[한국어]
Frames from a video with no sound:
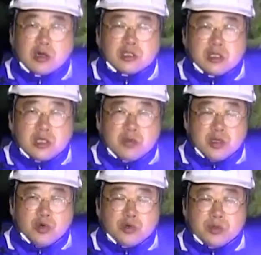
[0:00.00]
거칠게
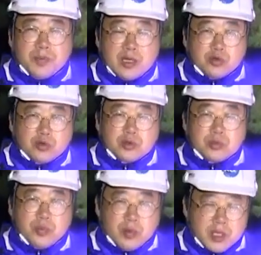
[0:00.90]
밀려오는
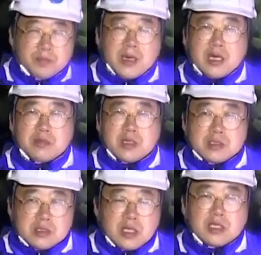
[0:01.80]
파도를 보면
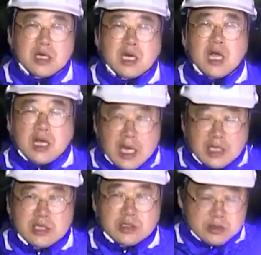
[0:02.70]
바람의 세기가
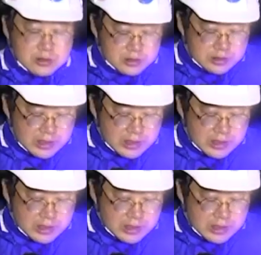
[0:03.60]
강해진 것을